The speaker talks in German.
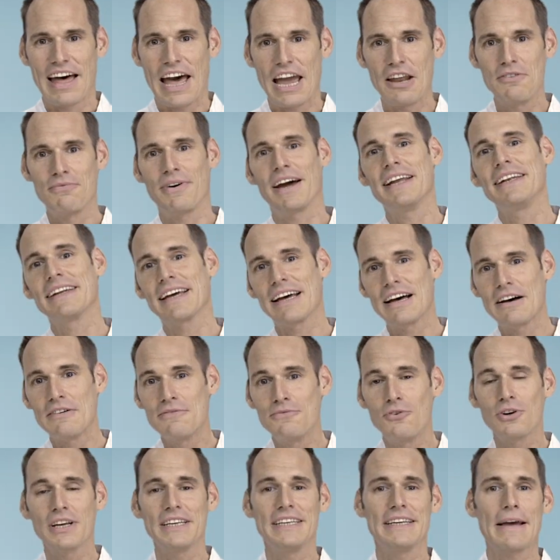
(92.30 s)
Ein
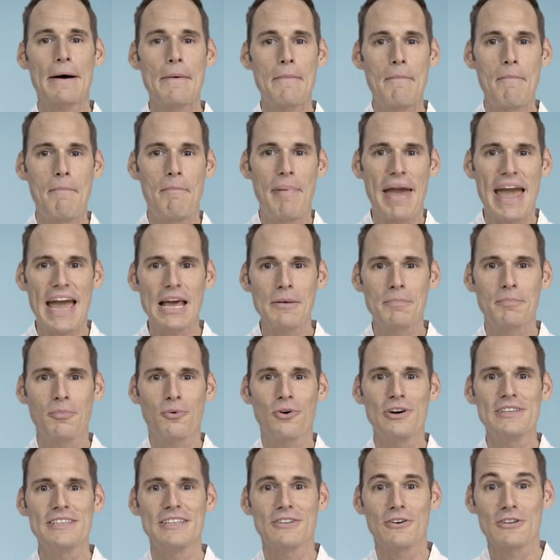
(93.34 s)
weiterer wirklicher Bad
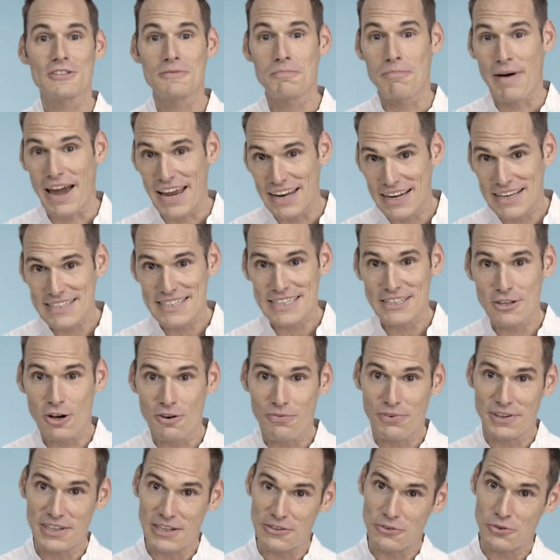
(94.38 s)
Boy sind aus meiner Sicht,
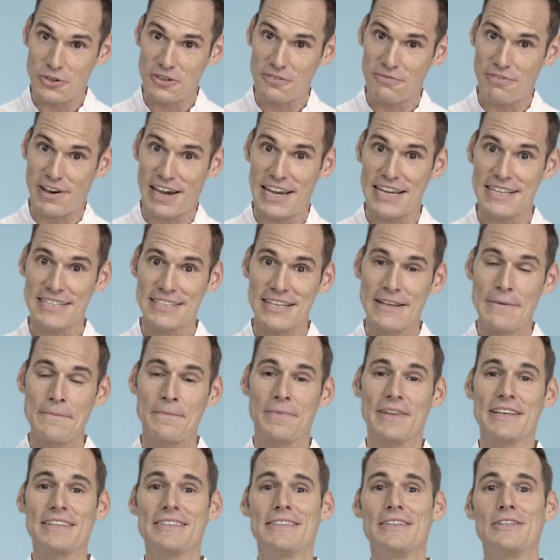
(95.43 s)
auch wenn ich natürlich weiß,
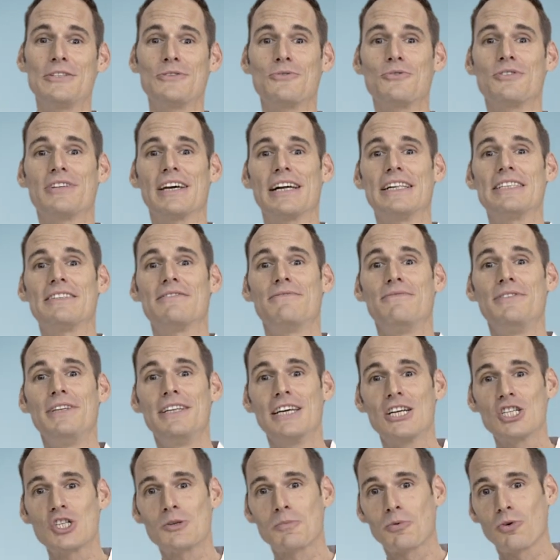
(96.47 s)
dass es hierzu teils
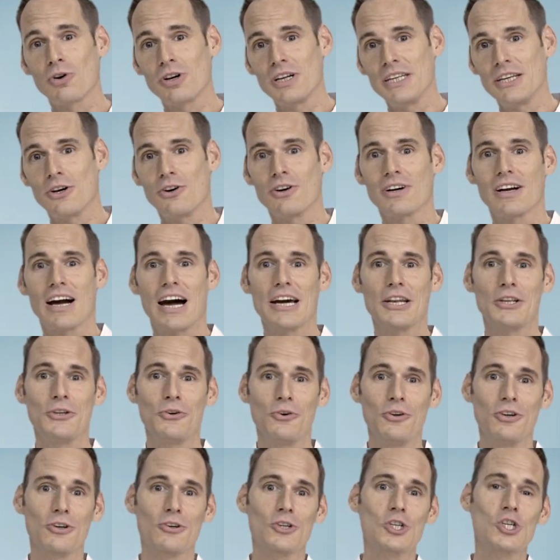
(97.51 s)
widersprüchliche, auch gerade
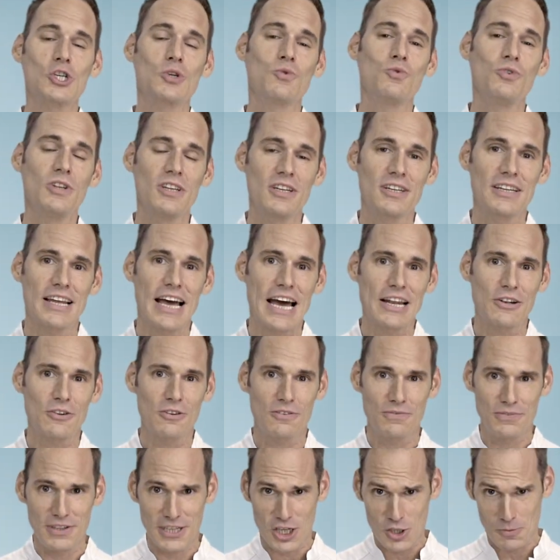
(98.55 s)
jüngere Studiendaten
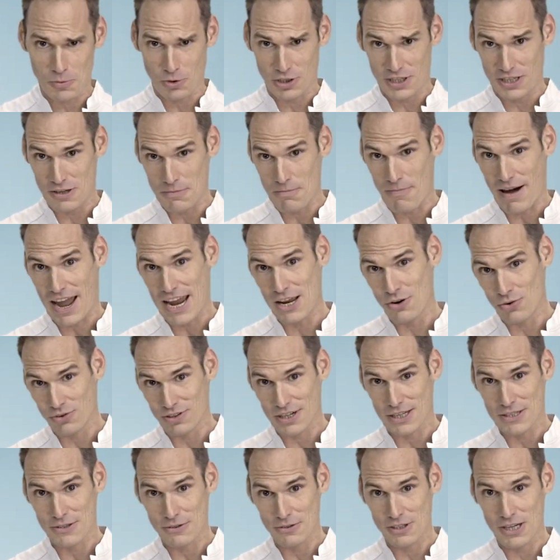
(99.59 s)
und widersprüchliche
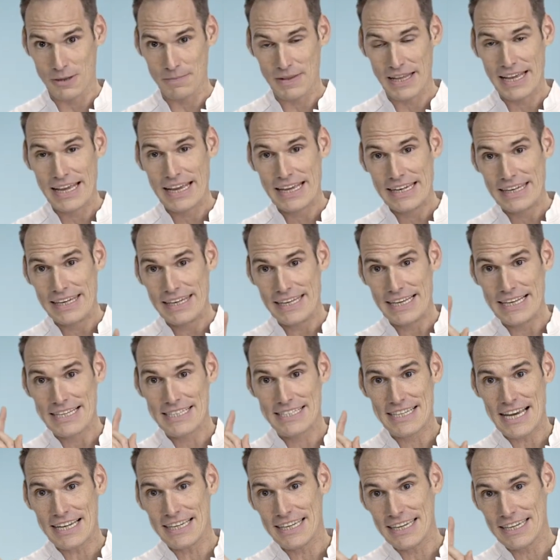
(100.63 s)
Meinungen dazu gibt, die
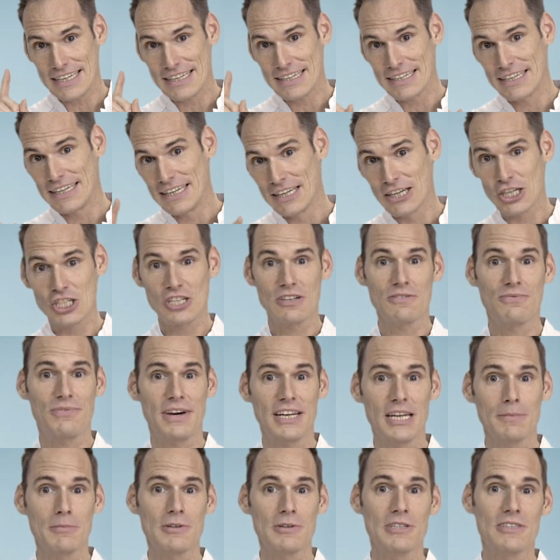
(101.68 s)
gesättigten tierischen
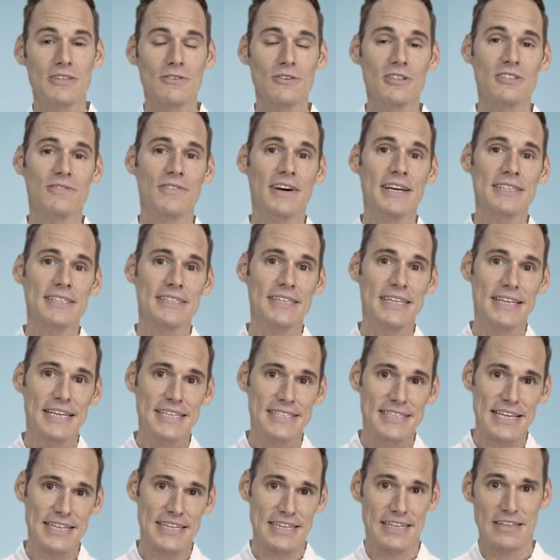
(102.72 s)
Fette bzw. die
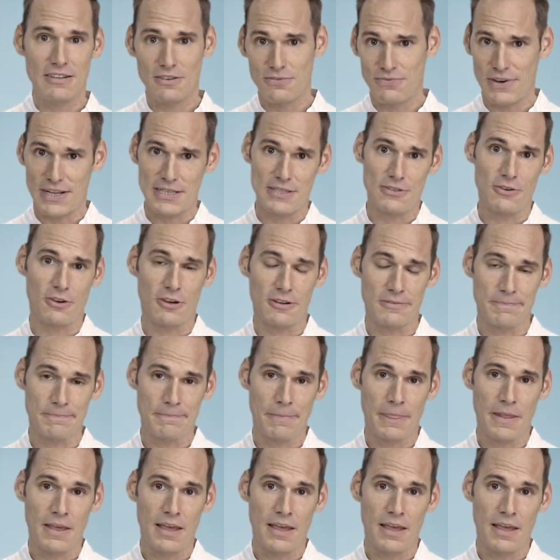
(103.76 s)
gesättigten Fettsäuren.